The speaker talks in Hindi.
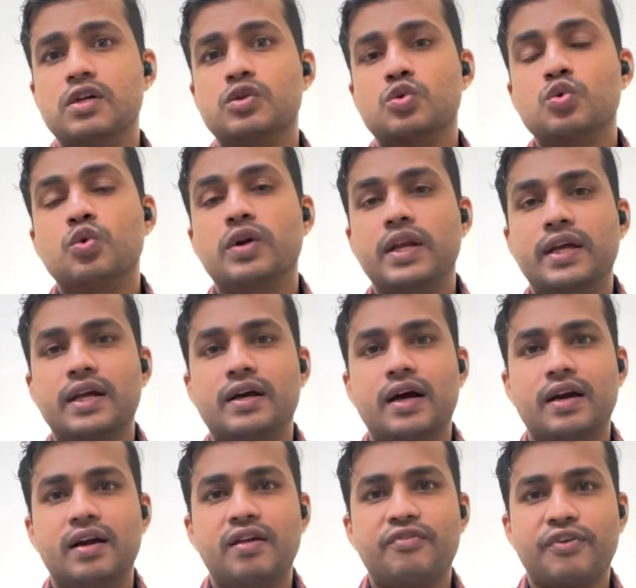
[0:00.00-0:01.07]
सूखने के
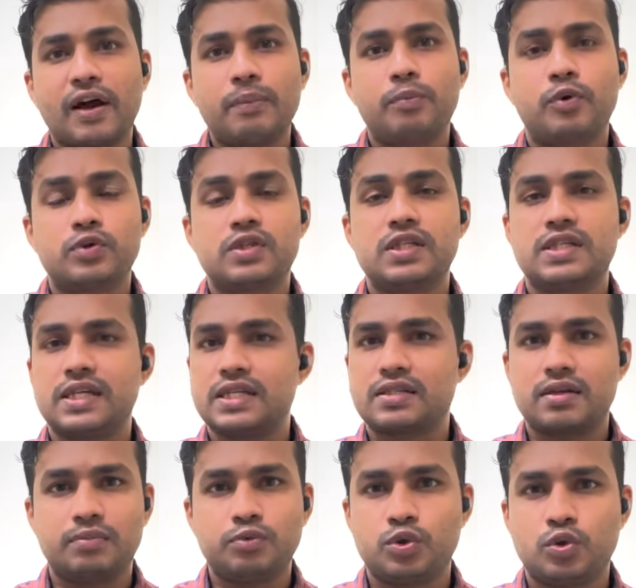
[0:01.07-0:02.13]
कारण ही फाइब्रोसिस ये
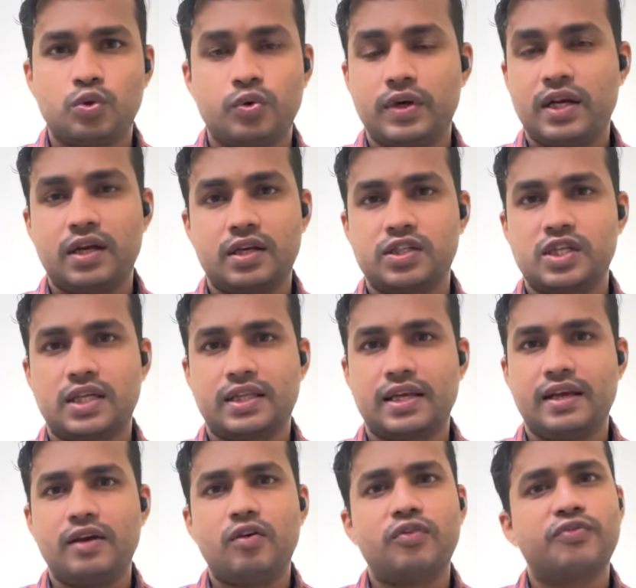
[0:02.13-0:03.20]
सब जो होने लग जाते
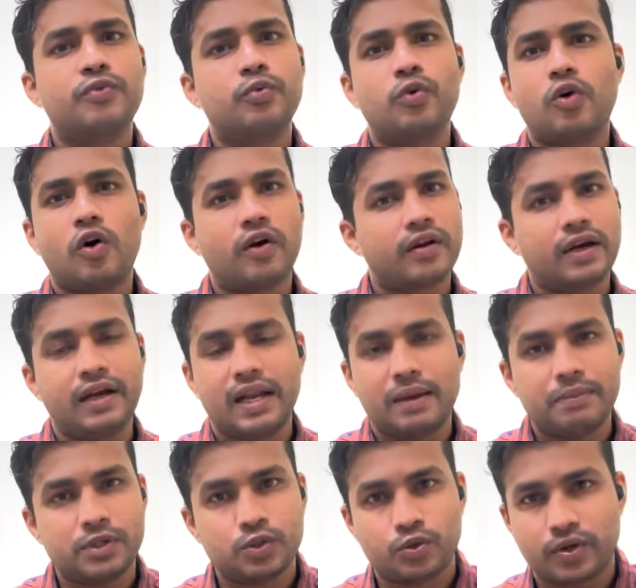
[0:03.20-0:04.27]
हैं और फिर वो ऑर्गन
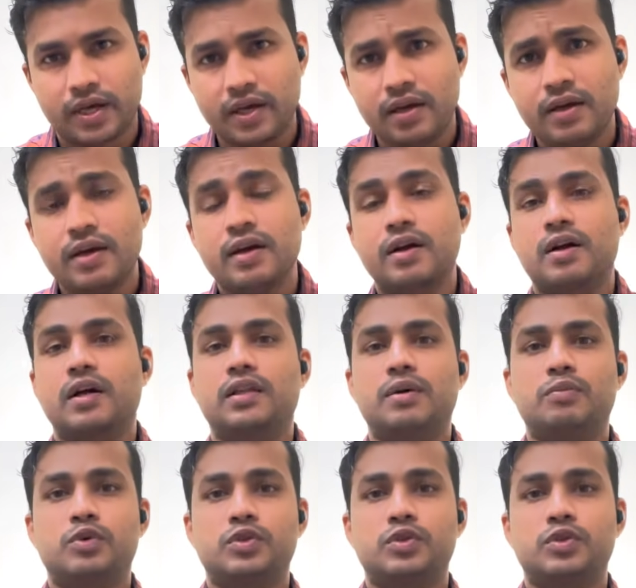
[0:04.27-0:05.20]
डैमेज होके खत्म हो